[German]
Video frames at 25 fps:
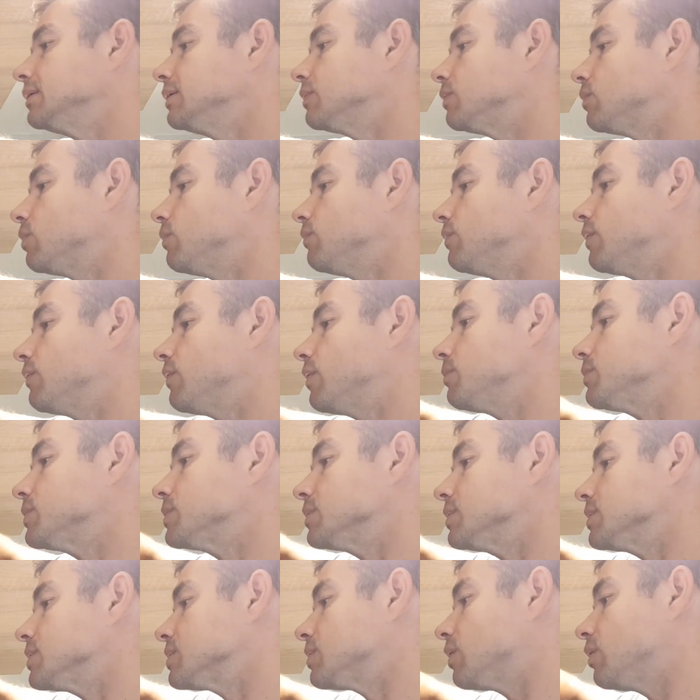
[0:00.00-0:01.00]
Hier oben werden wir ein
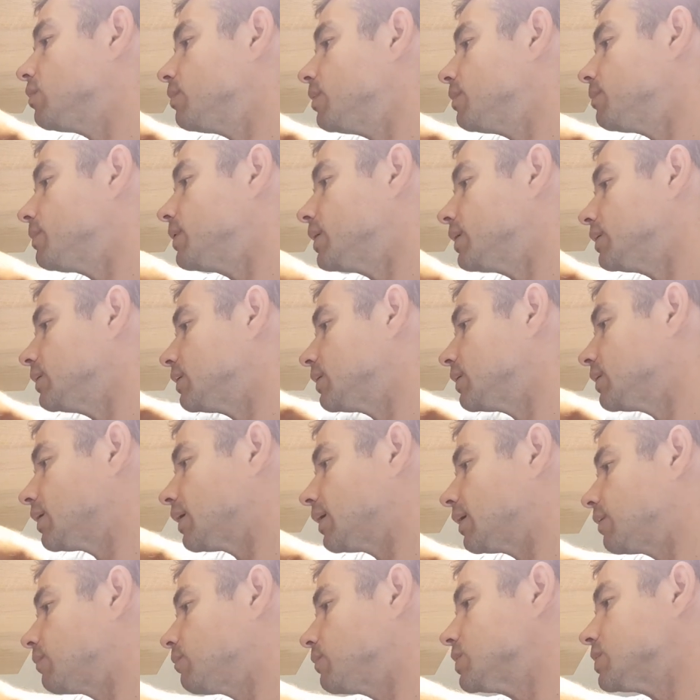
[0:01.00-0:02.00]
bisschen sauber machen, den
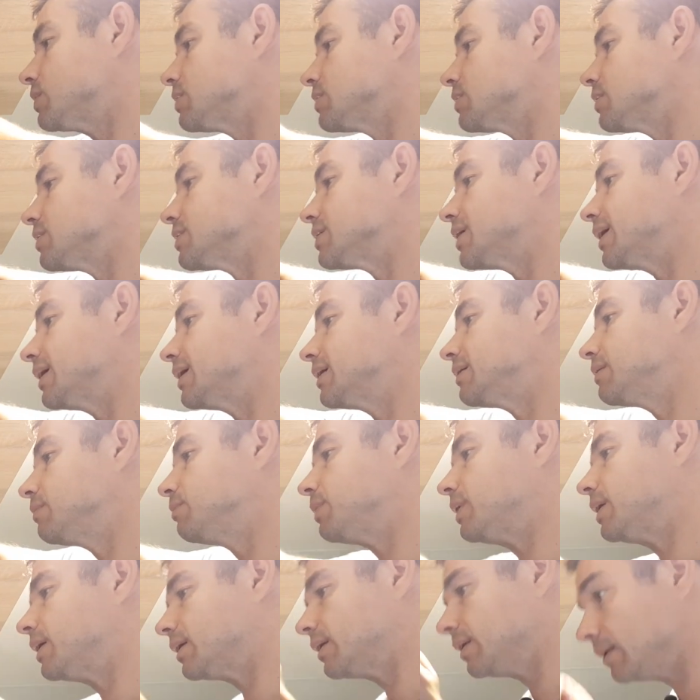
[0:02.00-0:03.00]
Dreck ein bisschen zur Seite
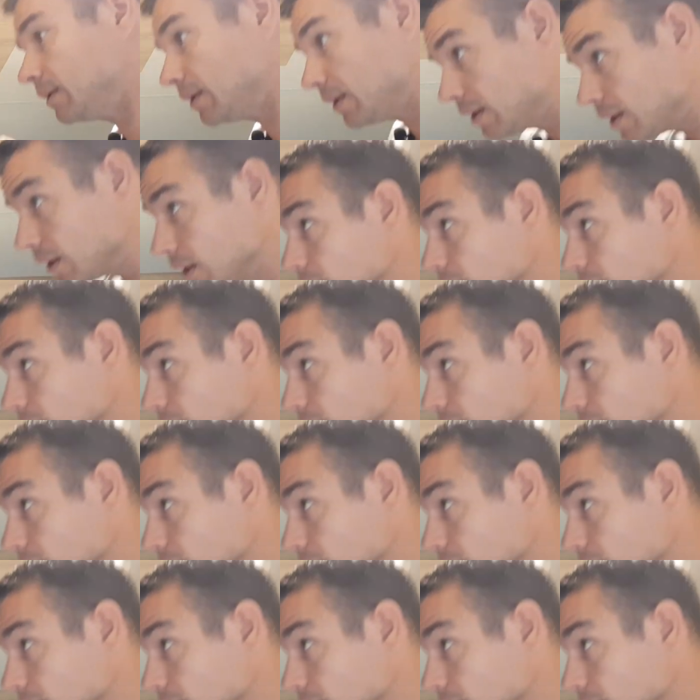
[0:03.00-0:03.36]
packen.